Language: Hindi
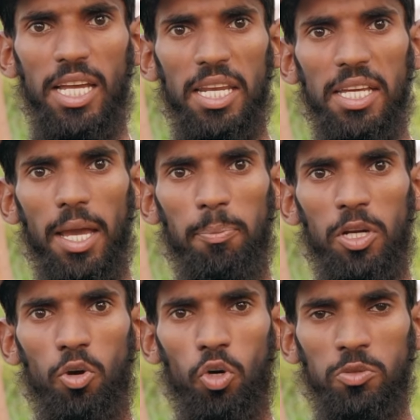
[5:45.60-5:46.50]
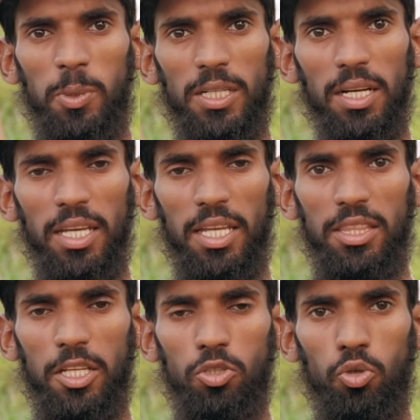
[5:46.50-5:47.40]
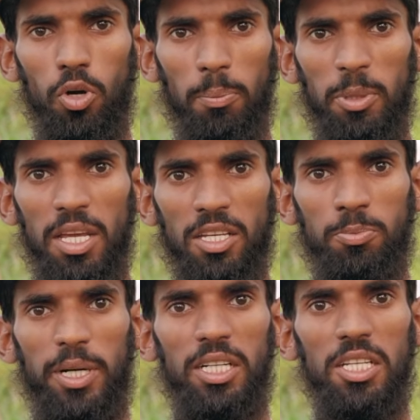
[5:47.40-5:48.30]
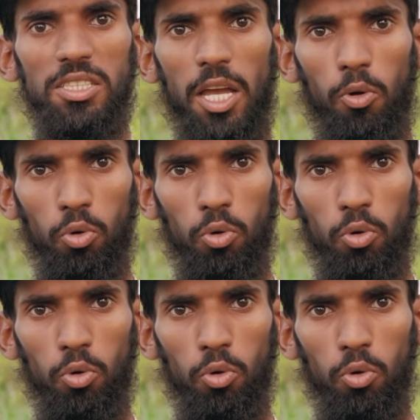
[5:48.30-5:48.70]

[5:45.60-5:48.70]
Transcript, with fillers: यानी कि अपने हॉस्पिटल के अंदर जो अपनी एक्सपर्टीज है